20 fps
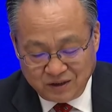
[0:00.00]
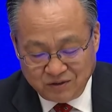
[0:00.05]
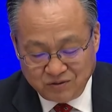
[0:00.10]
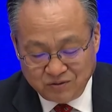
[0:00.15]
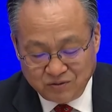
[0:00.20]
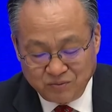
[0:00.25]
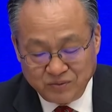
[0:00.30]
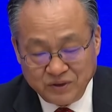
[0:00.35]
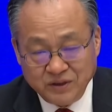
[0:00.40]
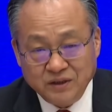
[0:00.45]

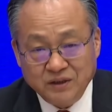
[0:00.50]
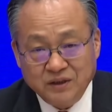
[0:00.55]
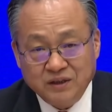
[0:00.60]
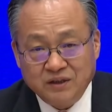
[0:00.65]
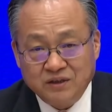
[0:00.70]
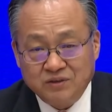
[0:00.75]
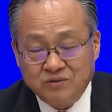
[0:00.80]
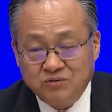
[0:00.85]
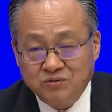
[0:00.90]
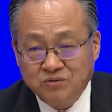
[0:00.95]
我们
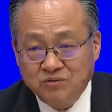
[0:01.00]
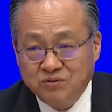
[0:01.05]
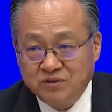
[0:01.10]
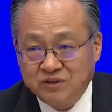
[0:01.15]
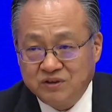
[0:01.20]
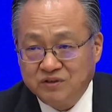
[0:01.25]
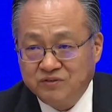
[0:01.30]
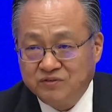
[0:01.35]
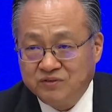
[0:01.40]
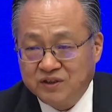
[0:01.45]
的中国
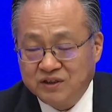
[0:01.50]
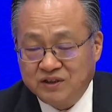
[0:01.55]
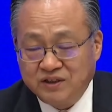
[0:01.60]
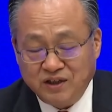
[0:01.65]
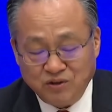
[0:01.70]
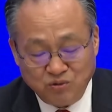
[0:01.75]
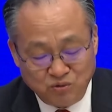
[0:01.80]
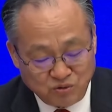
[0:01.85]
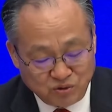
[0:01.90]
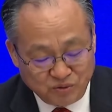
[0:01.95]
政府的
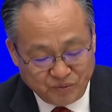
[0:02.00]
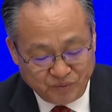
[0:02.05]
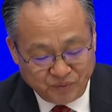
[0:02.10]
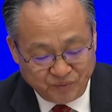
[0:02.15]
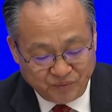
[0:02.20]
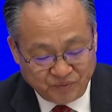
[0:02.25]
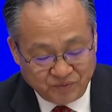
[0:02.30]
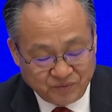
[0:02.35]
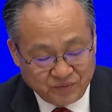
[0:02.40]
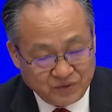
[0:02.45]
债务
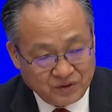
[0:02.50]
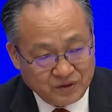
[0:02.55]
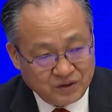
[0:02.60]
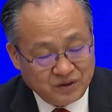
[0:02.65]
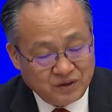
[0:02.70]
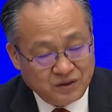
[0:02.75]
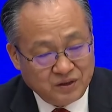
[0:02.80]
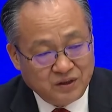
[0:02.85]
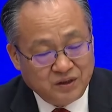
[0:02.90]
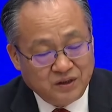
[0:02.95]

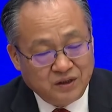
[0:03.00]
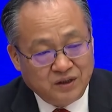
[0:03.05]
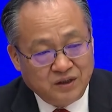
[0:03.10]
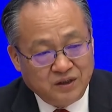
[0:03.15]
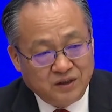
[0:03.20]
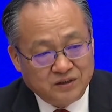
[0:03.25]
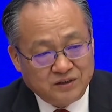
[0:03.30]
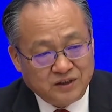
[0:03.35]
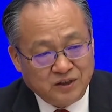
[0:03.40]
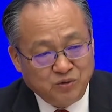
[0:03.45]

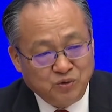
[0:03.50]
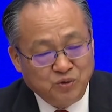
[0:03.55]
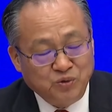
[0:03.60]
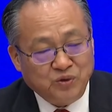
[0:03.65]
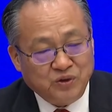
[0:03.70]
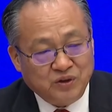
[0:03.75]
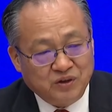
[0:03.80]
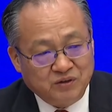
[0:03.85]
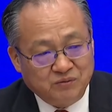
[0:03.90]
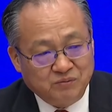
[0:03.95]
债务
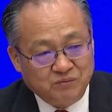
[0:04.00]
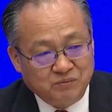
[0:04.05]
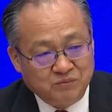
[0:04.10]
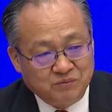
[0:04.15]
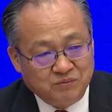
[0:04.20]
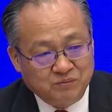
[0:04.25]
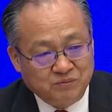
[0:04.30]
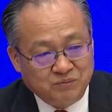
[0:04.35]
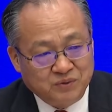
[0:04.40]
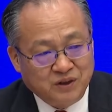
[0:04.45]
率
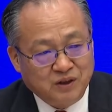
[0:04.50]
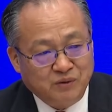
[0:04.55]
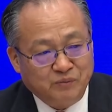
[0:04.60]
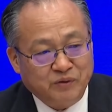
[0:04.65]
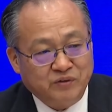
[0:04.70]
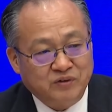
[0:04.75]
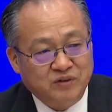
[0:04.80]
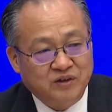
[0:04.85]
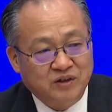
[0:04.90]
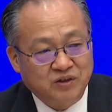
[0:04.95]
不到百
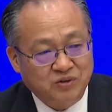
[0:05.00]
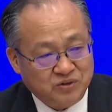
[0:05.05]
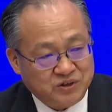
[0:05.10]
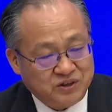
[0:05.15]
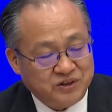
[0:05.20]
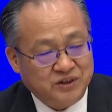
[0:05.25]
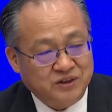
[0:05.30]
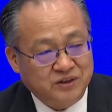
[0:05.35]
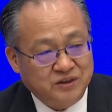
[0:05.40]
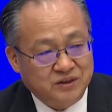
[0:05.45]
分之六
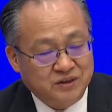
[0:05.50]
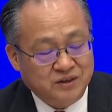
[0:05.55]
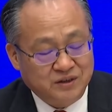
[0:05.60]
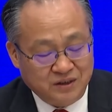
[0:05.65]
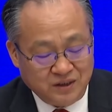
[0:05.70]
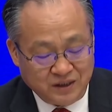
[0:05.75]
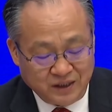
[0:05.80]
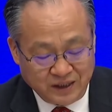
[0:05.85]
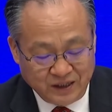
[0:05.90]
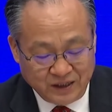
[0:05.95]
十，
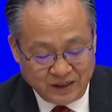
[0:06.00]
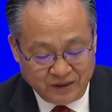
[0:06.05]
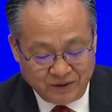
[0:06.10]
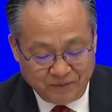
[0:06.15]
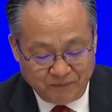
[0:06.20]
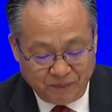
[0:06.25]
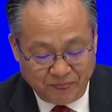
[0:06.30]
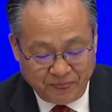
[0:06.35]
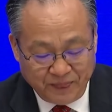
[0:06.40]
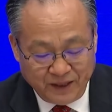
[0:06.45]
哎。
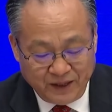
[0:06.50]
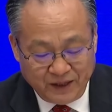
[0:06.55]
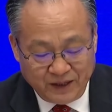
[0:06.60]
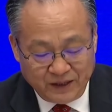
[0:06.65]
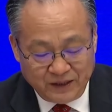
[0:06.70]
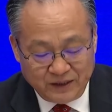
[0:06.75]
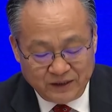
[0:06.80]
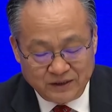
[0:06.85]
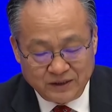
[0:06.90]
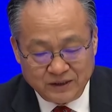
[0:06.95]

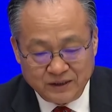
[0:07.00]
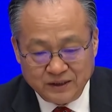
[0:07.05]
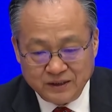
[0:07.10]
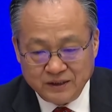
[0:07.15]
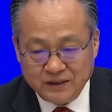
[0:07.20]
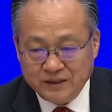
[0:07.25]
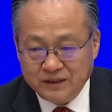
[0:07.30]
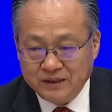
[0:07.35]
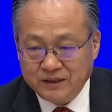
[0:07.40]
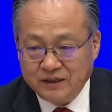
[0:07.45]
这
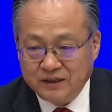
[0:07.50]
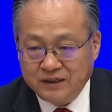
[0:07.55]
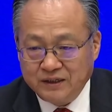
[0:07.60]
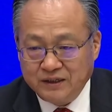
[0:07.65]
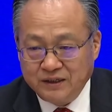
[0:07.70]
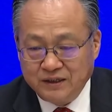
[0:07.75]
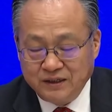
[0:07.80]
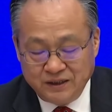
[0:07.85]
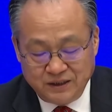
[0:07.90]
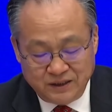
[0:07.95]
个
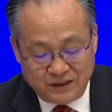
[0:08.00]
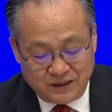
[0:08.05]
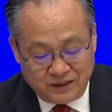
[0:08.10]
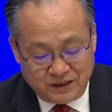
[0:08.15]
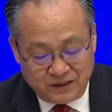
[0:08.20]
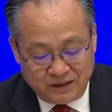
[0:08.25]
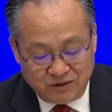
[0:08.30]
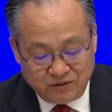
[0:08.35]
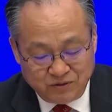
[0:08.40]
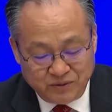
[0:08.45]

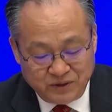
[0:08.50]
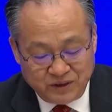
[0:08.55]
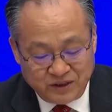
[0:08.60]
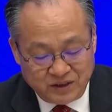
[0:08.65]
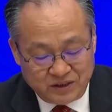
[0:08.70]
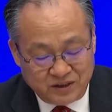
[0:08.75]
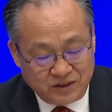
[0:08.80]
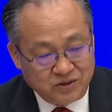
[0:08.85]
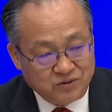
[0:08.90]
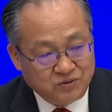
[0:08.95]
我们的
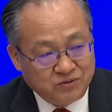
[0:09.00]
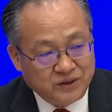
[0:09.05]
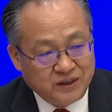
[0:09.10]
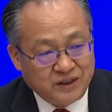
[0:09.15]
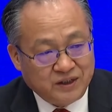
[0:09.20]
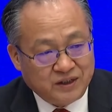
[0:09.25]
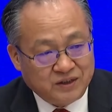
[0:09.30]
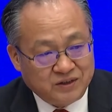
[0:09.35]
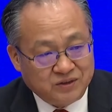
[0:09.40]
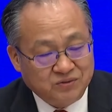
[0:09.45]
金融
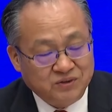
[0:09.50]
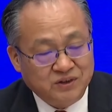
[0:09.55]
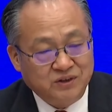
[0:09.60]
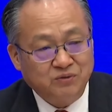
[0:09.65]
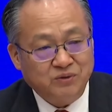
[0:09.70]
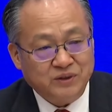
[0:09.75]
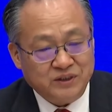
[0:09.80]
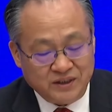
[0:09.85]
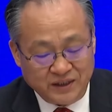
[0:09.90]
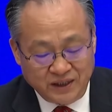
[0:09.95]
呢总体
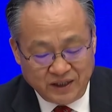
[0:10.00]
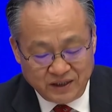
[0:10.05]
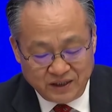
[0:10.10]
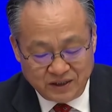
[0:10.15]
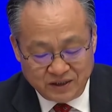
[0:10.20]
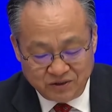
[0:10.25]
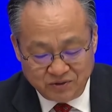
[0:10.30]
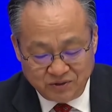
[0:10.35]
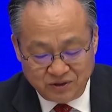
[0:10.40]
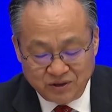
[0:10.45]
稳健，
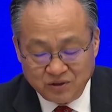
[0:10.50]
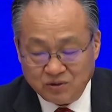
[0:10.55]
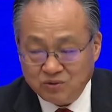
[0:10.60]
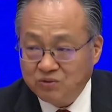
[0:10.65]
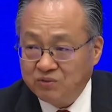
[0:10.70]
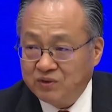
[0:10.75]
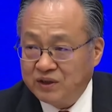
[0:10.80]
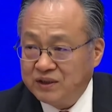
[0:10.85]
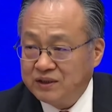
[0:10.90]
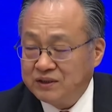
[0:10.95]
所以呢
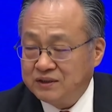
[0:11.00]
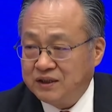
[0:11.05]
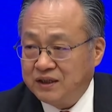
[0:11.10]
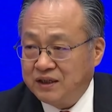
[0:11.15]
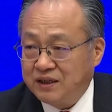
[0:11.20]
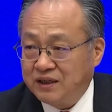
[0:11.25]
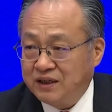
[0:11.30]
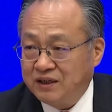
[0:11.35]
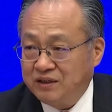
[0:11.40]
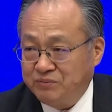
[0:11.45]
宏观政
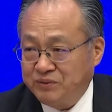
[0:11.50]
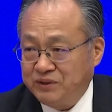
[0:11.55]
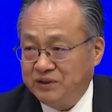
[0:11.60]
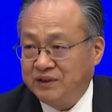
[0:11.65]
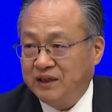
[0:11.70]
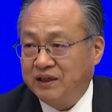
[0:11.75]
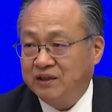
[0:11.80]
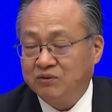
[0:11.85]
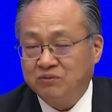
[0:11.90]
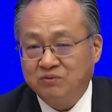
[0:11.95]
策还有比较
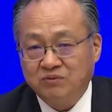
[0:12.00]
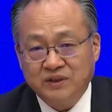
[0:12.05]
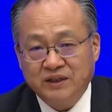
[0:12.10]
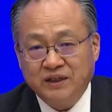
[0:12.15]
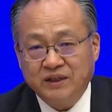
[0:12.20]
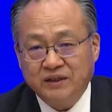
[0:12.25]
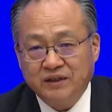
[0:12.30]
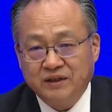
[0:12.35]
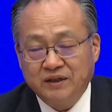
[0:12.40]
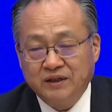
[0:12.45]
大的空间，
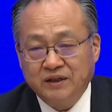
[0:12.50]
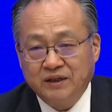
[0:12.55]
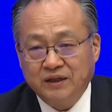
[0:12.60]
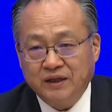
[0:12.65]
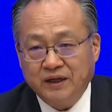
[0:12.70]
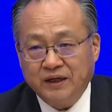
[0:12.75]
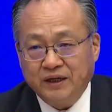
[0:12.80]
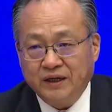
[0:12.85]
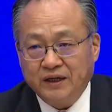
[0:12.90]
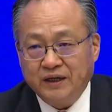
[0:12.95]

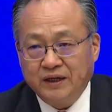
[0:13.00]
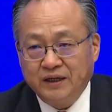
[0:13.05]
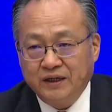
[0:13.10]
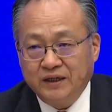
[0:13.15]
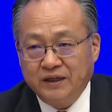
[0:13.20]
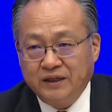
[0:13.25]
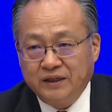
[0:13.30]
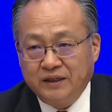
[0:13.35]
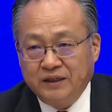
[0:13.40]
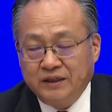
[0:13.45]
哎，
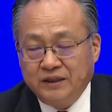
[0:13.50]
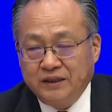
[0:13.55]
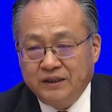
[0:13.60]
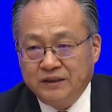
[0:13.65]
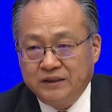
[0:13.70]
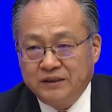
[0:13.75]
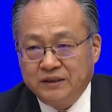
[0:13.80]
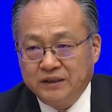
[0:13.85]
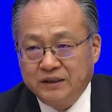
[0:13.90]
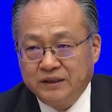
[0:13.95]

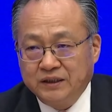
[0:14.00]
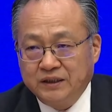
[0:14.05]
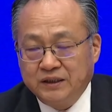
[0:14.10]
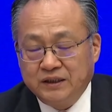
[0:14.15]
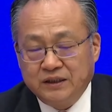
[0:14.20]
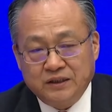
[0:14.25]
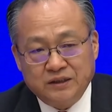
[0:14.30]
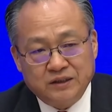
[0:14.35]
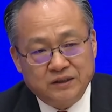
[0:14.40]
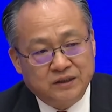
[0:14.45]
这
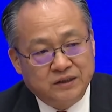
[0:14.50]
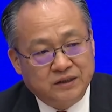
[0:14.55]
个